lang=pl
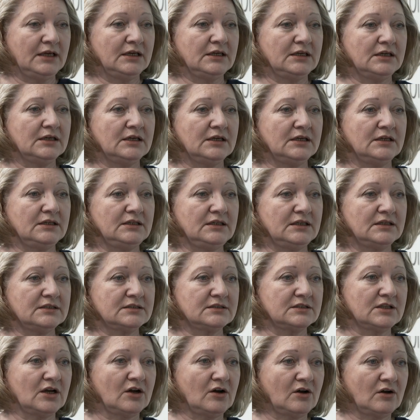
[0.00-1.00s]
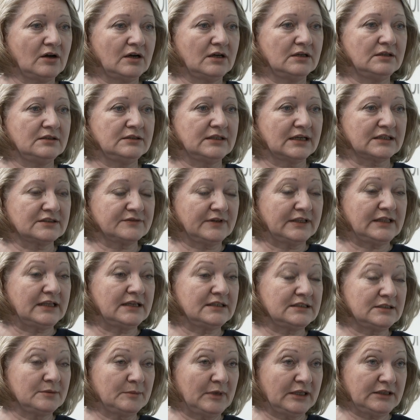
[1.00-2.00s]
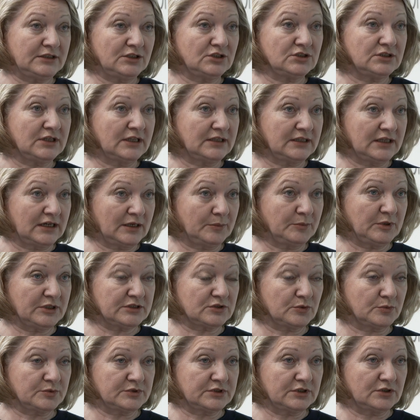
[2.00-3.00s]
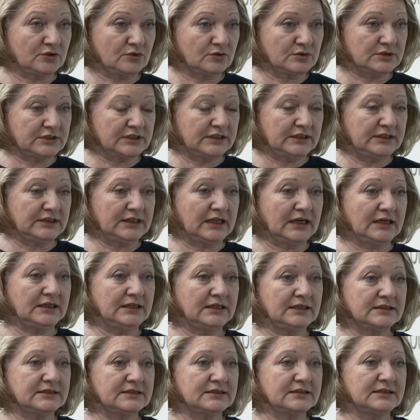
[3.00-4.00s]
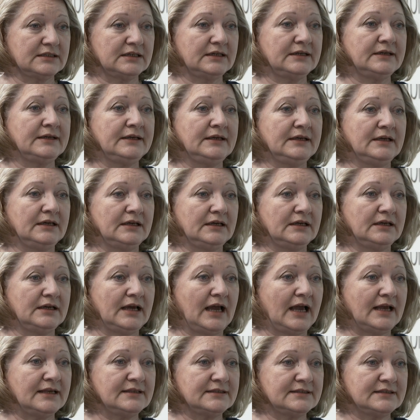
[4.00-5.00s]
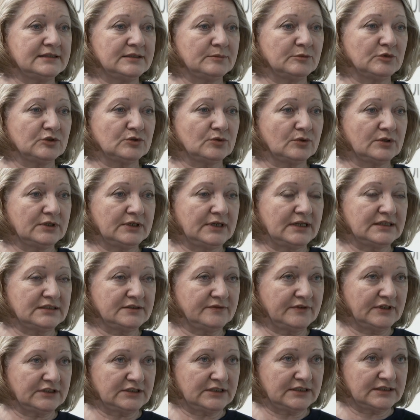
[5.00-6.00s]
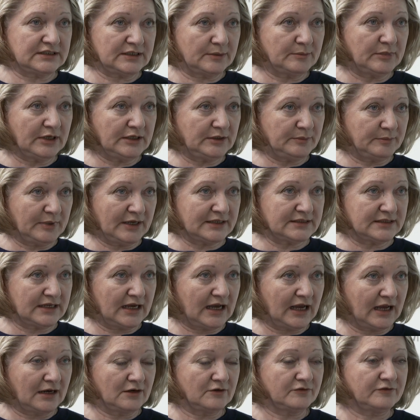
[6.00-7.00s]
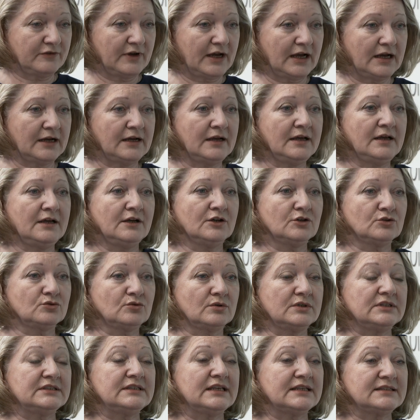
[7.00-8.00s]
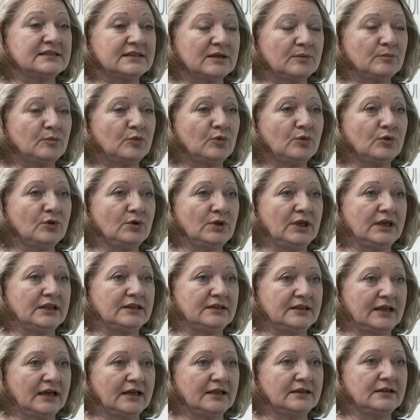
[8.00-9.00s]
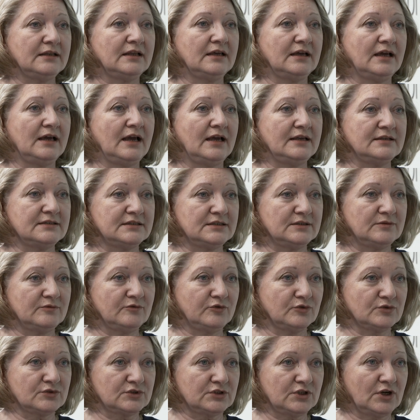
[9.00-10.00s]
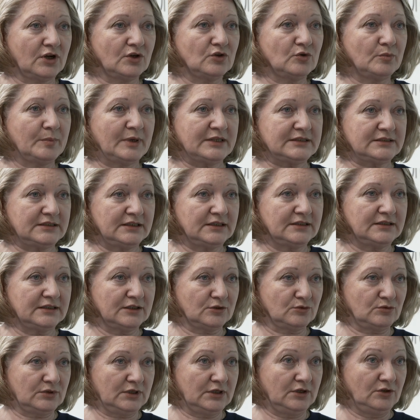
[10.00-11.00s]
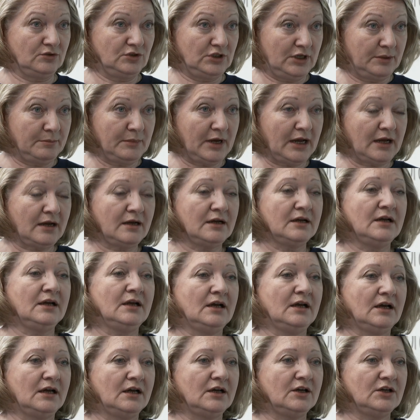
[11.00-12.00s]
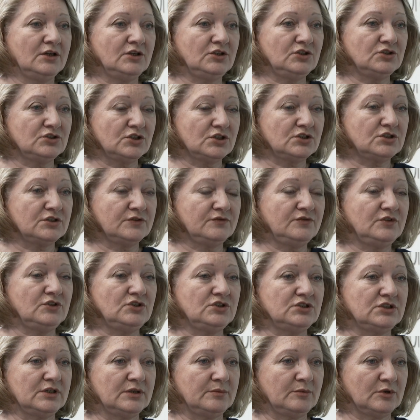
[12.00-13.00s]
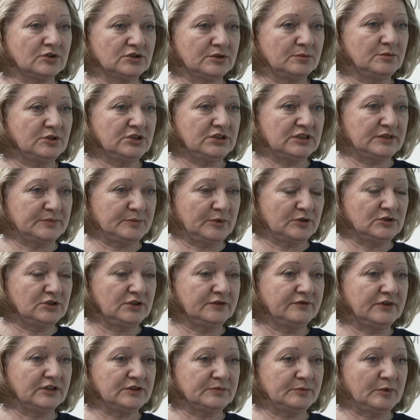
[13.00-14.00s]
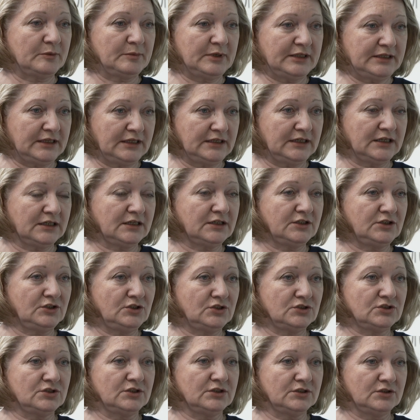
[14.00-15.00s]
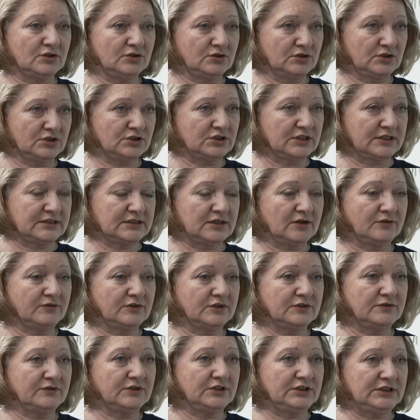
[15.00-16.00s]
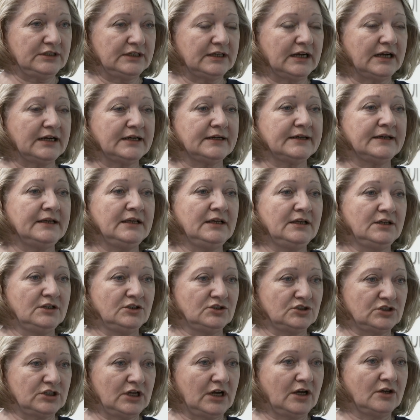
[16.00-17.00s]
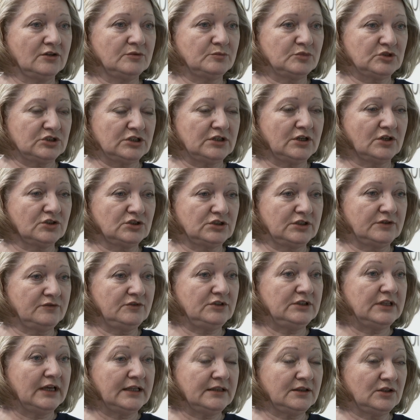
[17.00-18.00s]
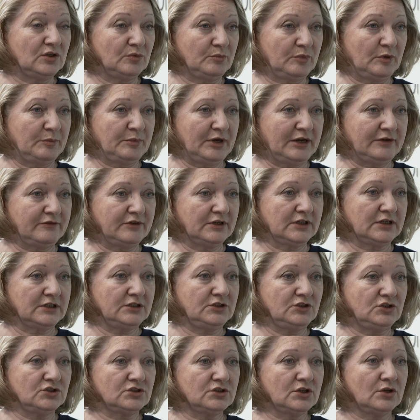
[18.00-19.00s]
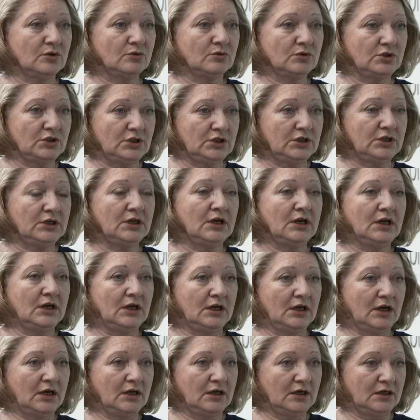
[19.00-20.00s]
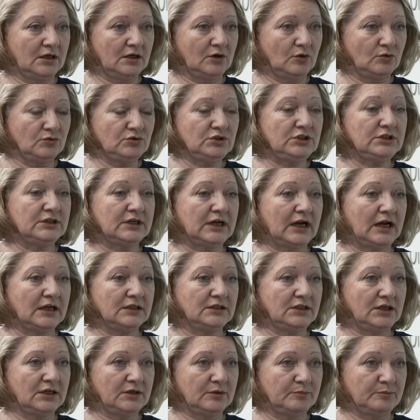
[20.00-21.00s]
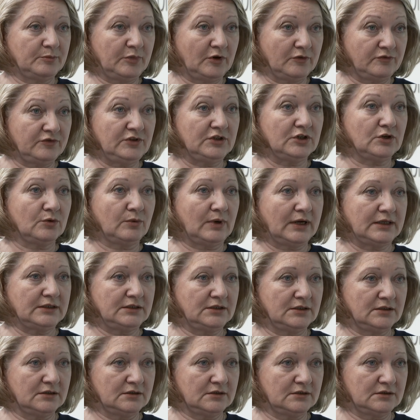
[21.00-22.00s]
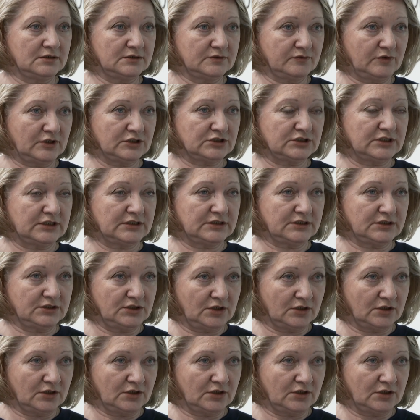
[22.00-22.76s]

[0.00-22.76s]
E, I jest to e, tak zwana enzymatyczna terapia substytucyjna konstytucyjna jest e, enzym, który nazywa się sebelipaza alfa, który zastępuje ten enzym w ustroju pacjenta, którego nie ma e, i rzeczywiście możemy się spodziewać po badaniach klinicznych dotychczasowych wynikach, że on przynosi ewidentną poprawę kliniczną i e, unikanie powikłań, zwłaszcza tych